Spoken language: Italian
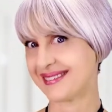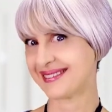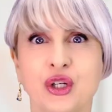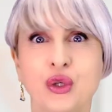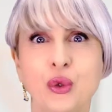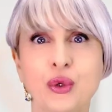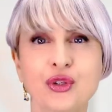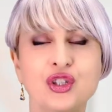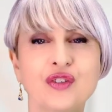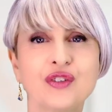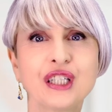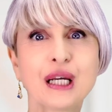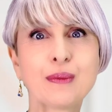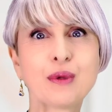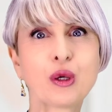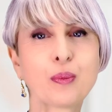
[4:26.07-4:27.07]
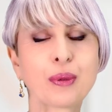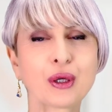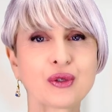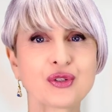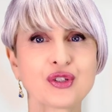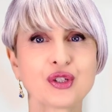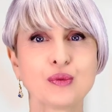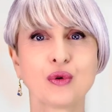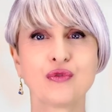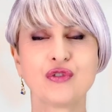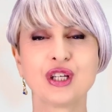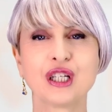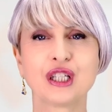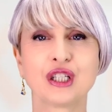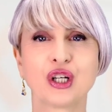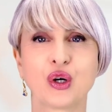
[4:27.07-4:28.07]
Noi ci vediamo al prossimo
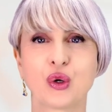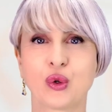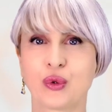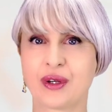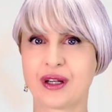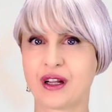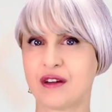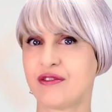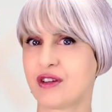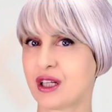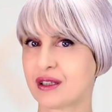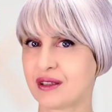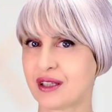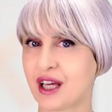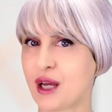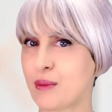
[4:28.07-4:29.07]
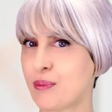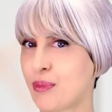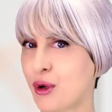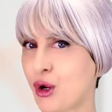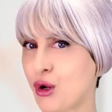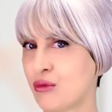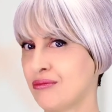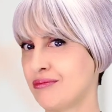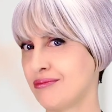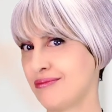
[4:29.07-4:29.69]
video, nel frattempo